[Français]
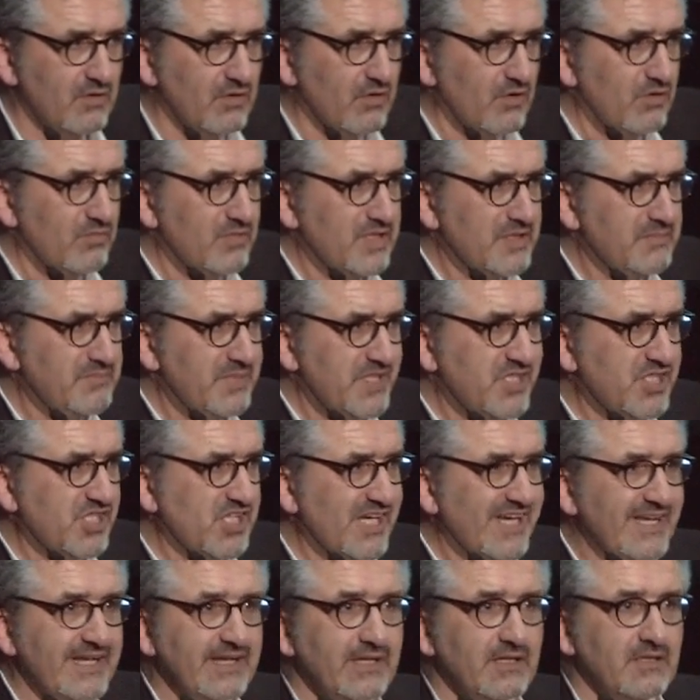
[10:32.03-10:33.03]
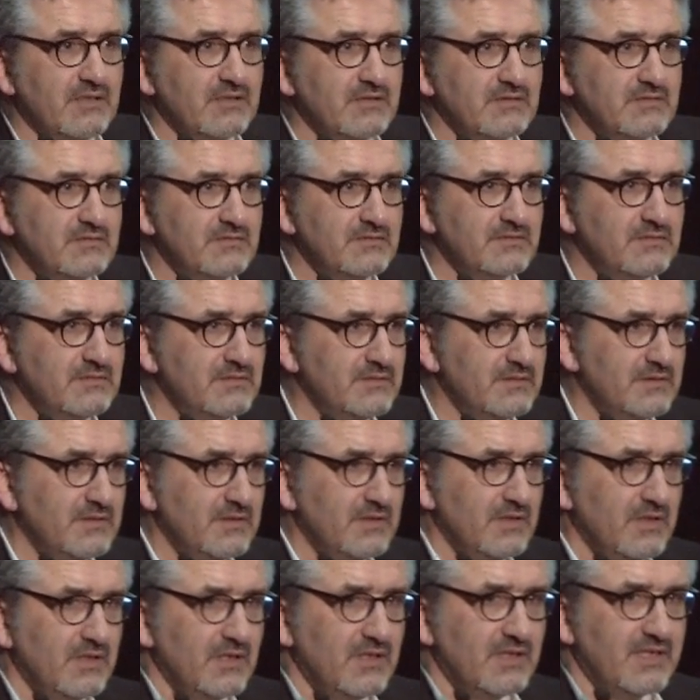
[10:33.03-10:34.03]
Roman Pichler,
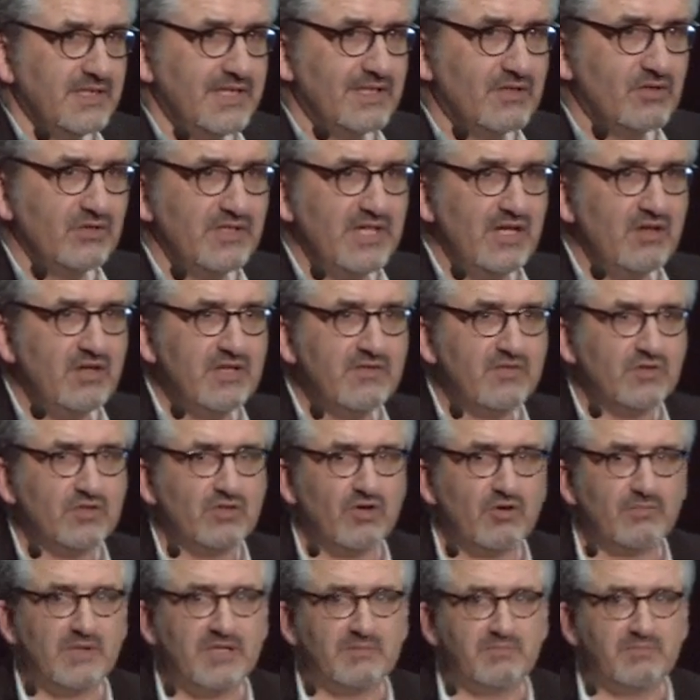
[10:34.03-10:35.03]
qui connaît le livre de Roman